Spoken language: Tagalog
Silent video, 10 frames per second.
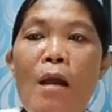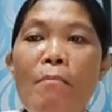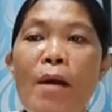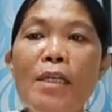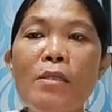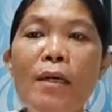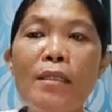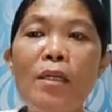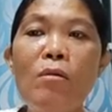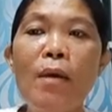Mas
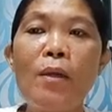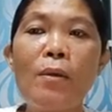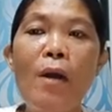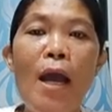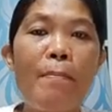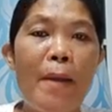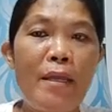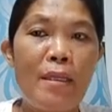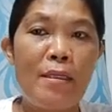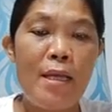Maswerteng numero ay
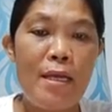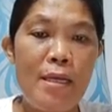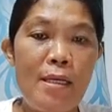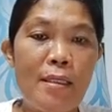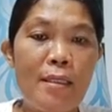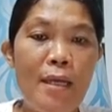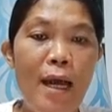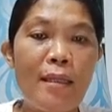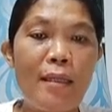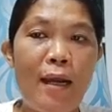26
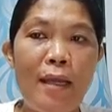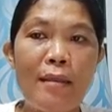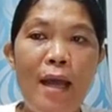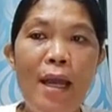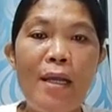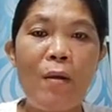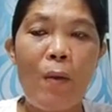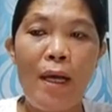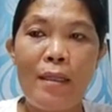at 34.